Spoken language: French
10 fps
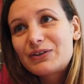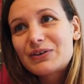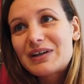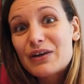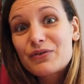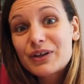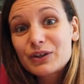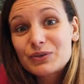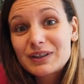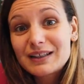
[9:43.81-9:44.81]
de la
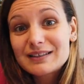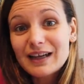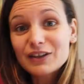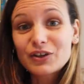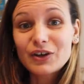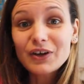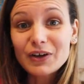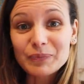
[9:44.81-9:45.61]
fin du Kickstarter.